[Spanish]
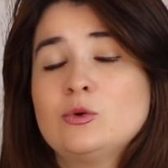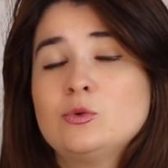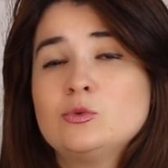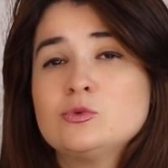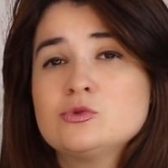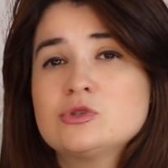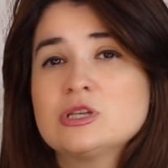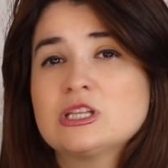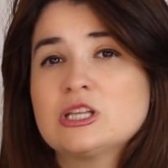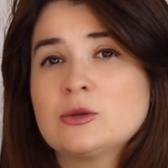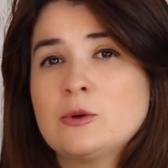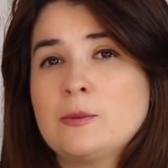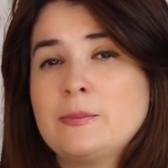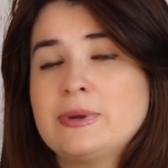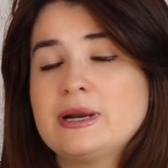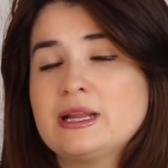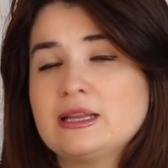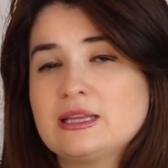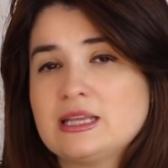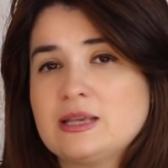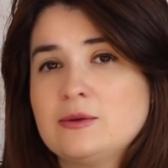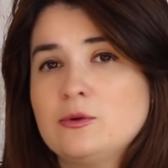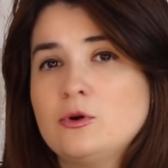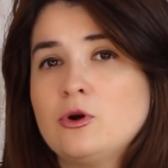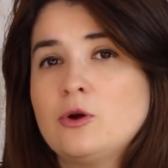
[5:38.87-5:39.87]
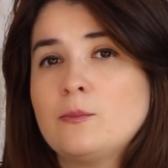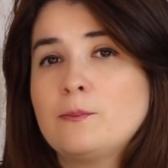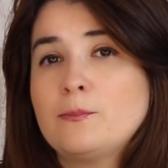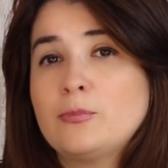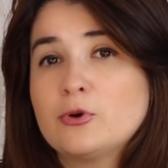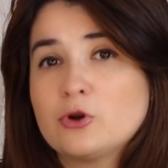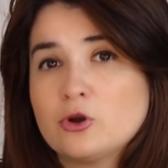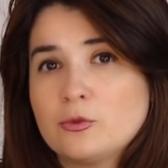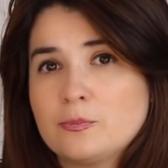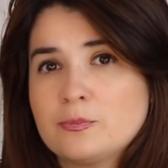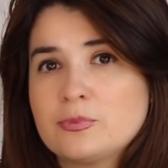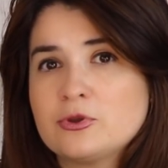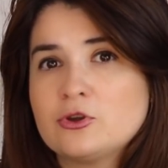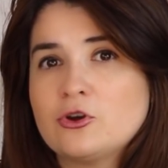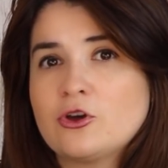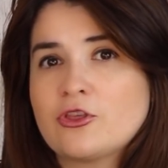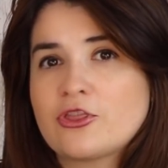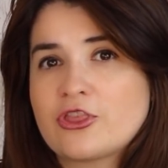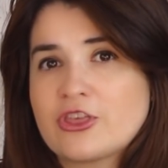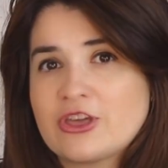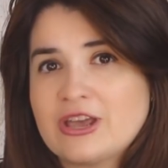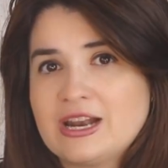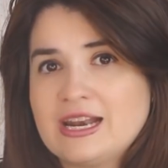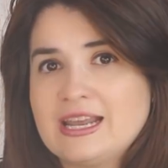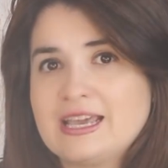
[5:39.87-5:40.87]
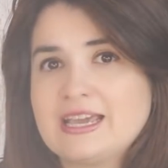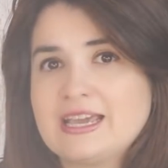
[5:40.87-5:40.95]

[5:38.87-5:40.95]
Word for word: un sistema operativo propio de